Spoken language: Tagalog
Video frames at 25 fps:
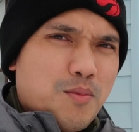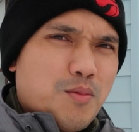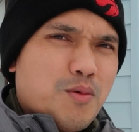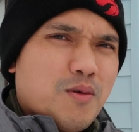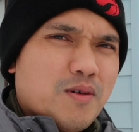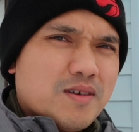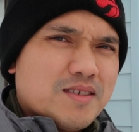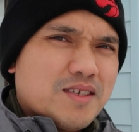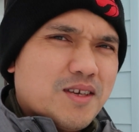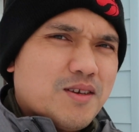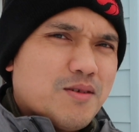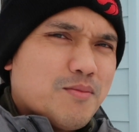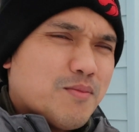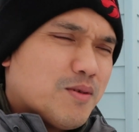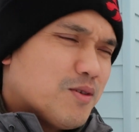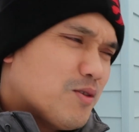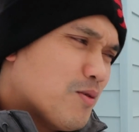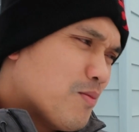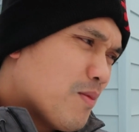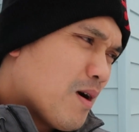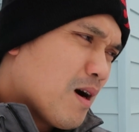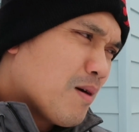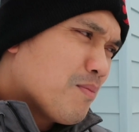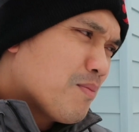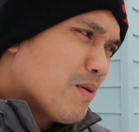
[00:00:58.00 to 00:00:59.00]
Sabi ko nga sa inyo,
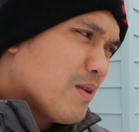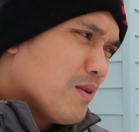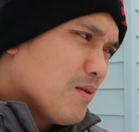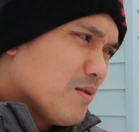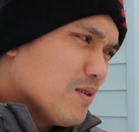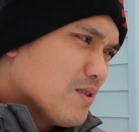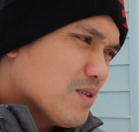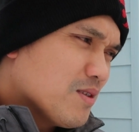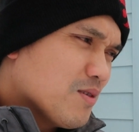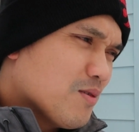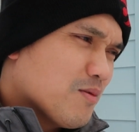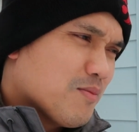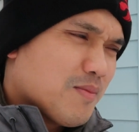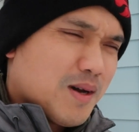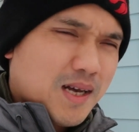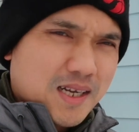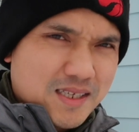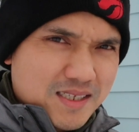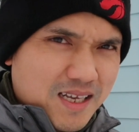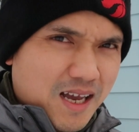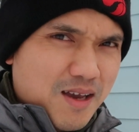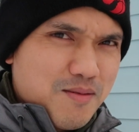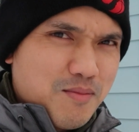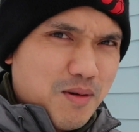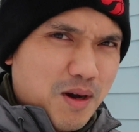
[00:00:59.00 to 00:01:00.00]
medyo makapal yung snow.
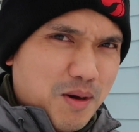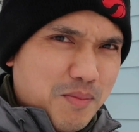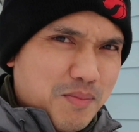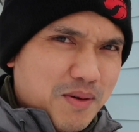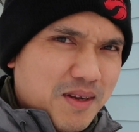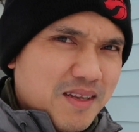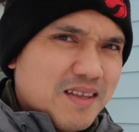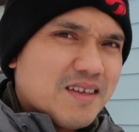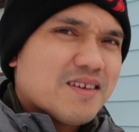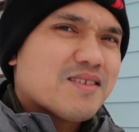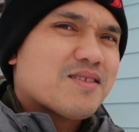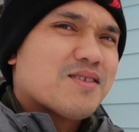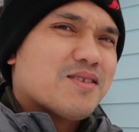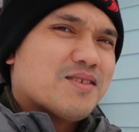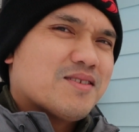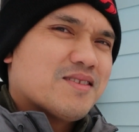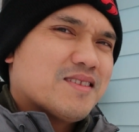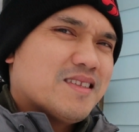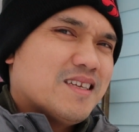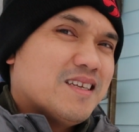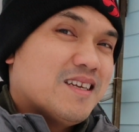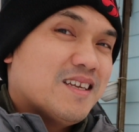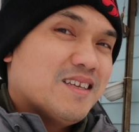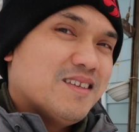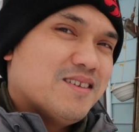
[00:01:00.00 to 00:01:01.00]
Para sa akin, makapal na to.
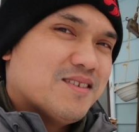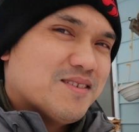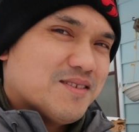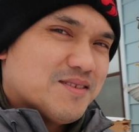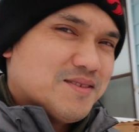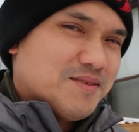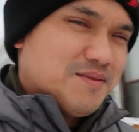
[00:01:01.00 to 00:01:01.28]
Tignan nyo.